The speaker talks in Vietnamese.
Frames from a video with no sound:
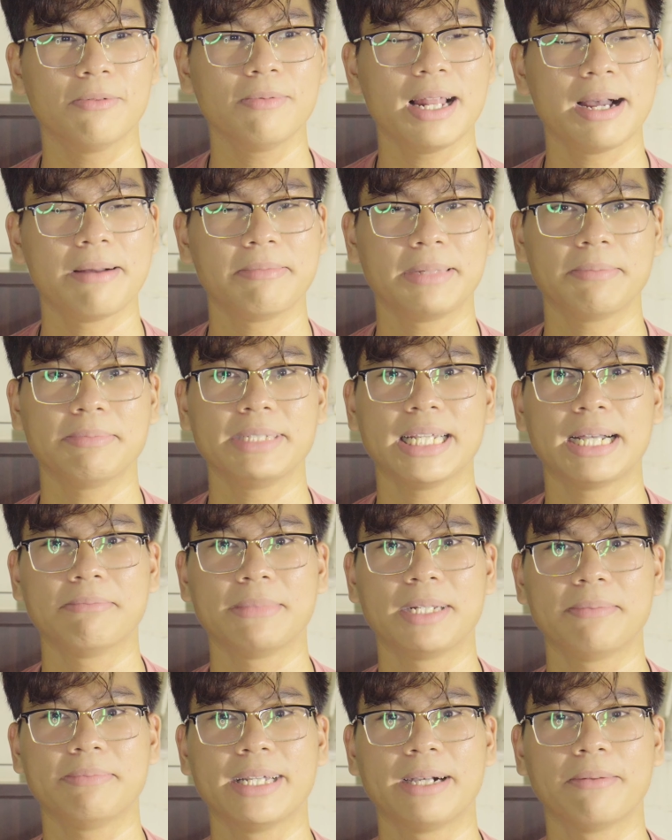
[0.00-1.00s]
cũng làm
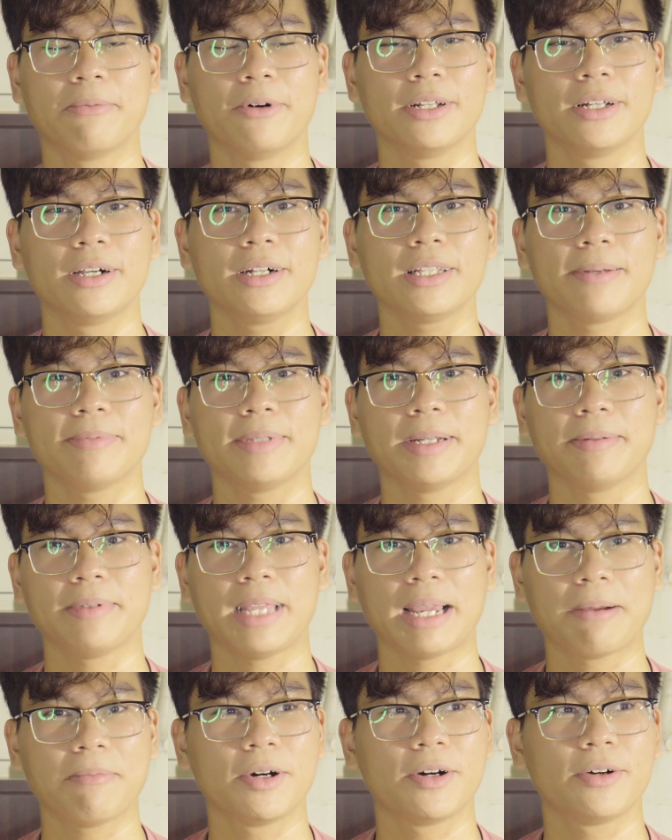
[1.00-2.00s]
chậm mọi thứ
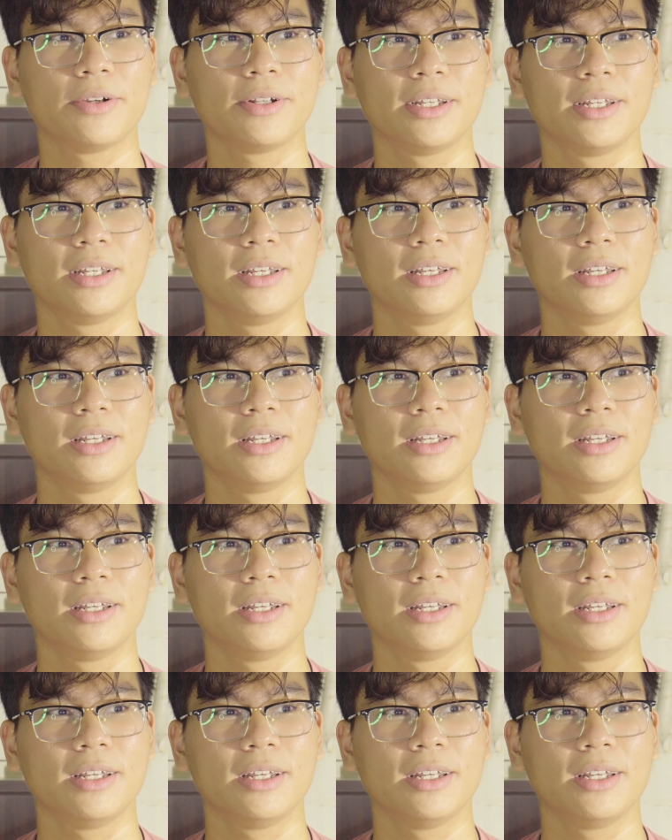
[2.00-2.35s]
chậm thôi.